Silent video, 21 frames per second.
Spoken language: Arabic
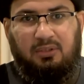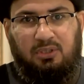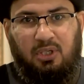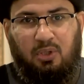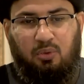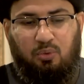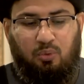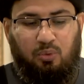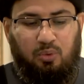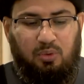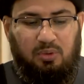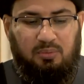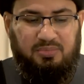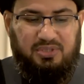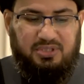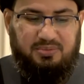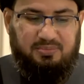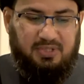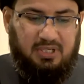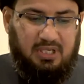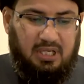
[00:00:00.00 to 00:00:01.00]
تقول
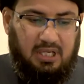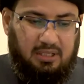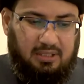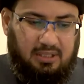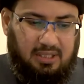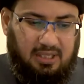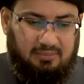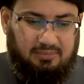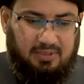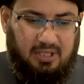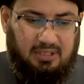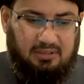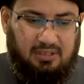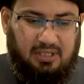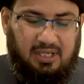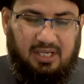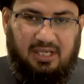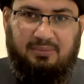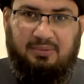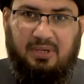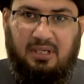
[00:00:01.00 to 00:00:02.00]
بسم الله الرحمن
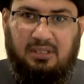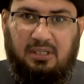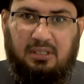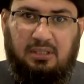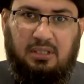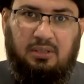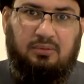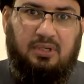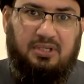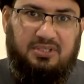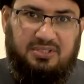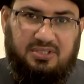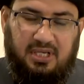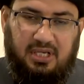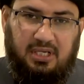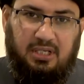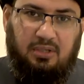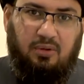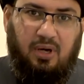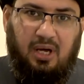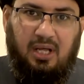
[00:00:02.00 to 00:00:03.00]
الرحيم أي أنه
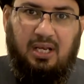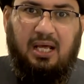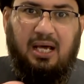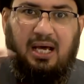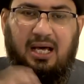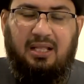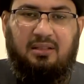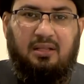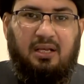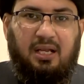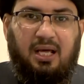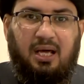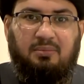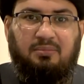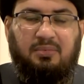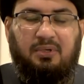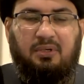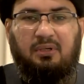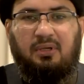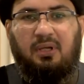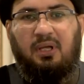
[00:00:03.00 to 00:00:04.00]
أستعين على هذا
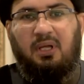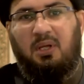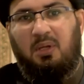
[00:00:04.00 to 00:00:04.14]
الأمر